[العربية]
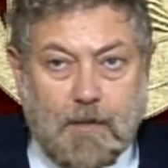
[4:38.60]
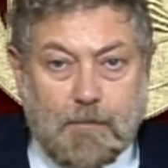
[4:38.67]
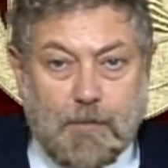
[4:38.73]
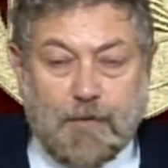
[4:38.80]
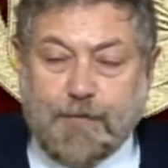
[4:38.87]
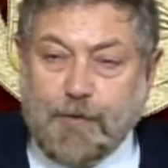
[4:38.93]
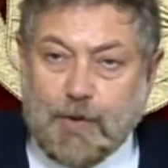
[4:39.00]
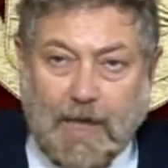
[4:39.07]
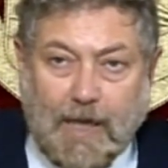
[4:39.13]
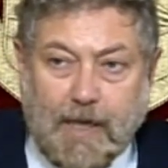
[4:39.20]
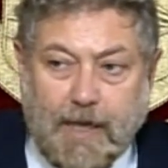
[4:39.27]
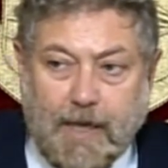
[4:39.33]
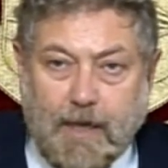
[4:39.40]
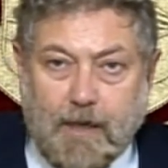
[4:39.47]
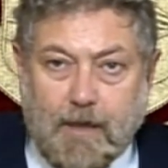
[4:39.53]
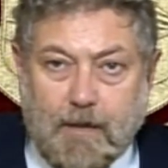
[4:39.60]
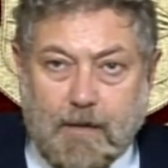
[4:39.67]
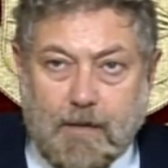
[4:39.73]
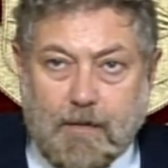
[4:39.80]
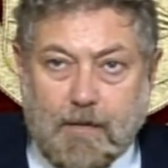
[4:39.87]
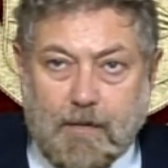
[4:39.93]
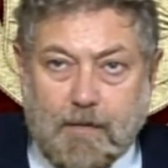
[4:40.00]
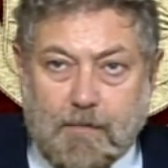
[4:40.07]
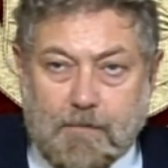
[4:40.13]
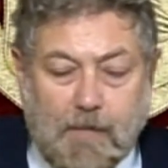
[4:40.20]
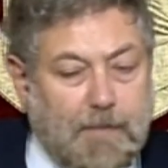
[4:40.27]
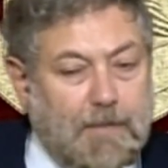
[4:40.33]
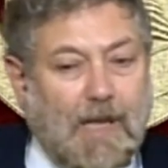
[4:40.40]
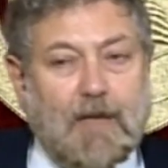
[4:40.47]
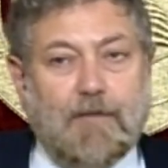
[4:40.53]
بنفوت عليه
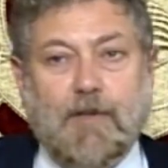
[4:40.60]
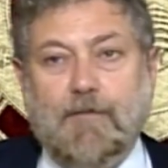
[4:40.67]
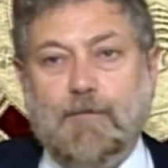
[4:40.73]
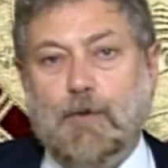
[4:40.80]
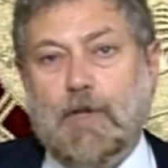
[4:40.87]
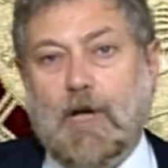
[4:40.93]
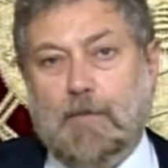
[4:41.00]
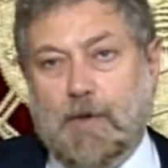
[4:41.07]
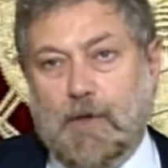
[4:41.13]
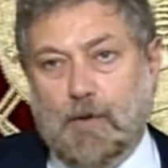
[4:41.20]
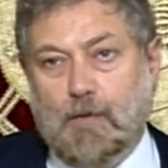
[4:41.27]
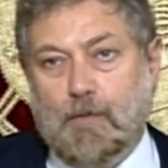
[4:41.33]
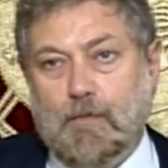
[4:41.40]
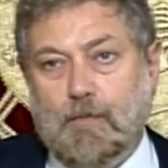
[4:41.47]
ما بنعرف كيف نطهر منه